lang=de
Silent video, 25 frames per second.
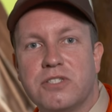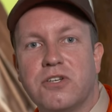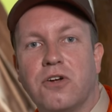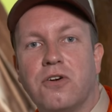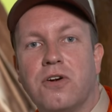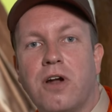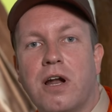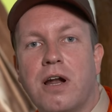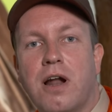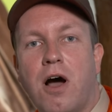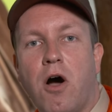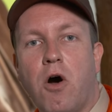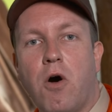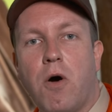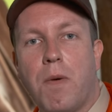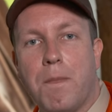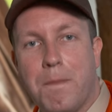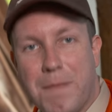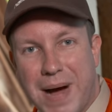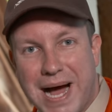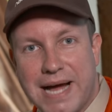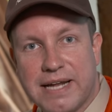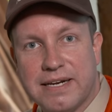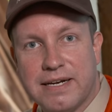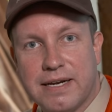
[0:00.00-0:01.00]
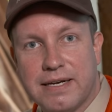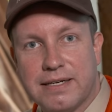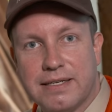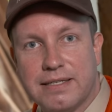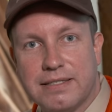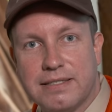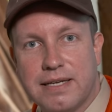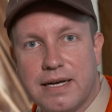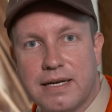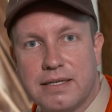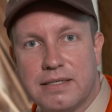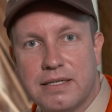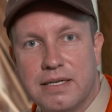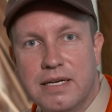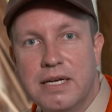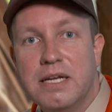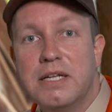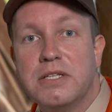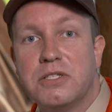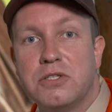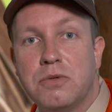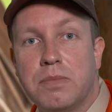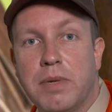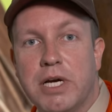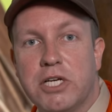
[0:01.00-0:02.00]
sondern auch Machen angesagt.
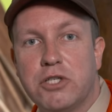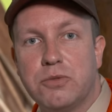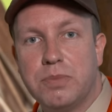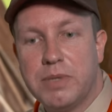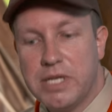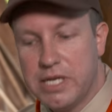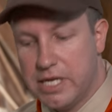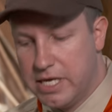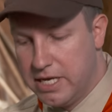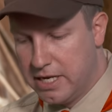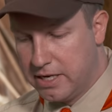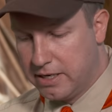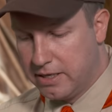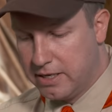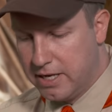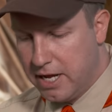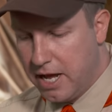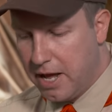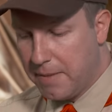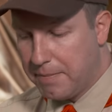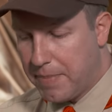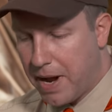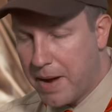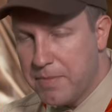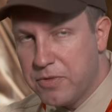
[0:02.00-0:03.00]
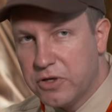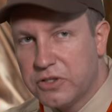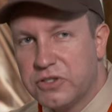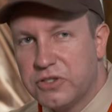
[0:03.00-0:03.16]
Zum Beispiel hier beim